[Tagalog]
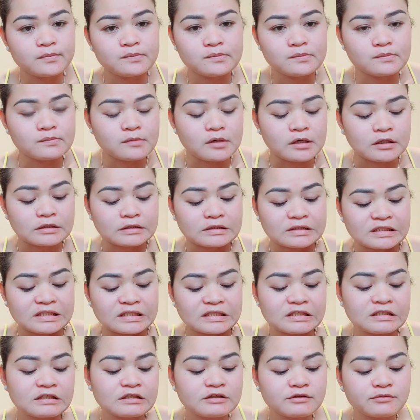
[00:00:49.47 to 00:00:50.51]
mag
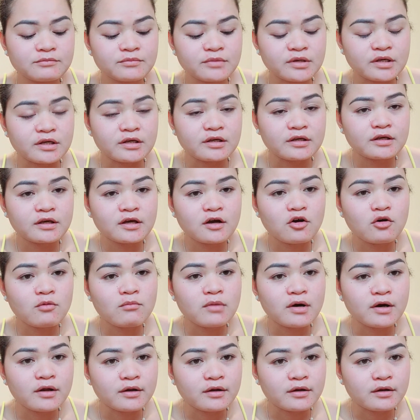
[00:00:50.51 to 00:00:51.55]
dinner mi
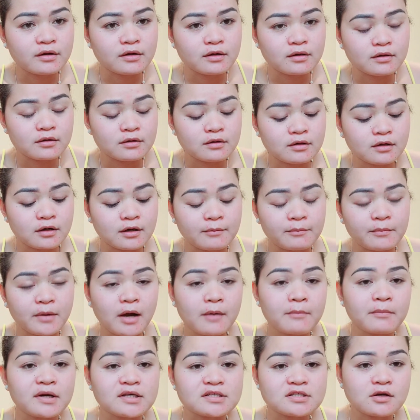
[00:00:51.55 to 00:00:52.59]
kauban ang
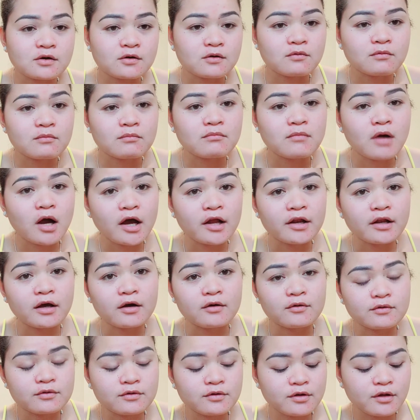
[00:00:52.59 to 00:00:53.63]
papas akong bana
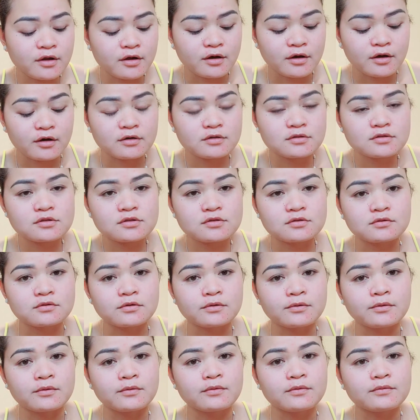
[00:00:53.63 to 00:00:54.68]
unya
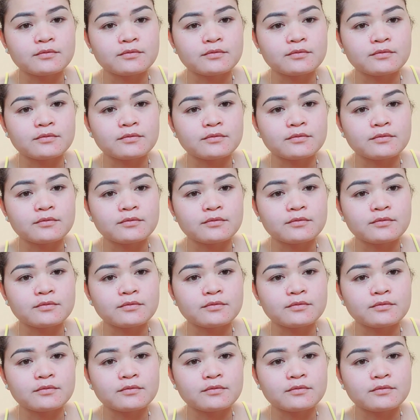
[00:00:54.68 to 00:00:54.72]
so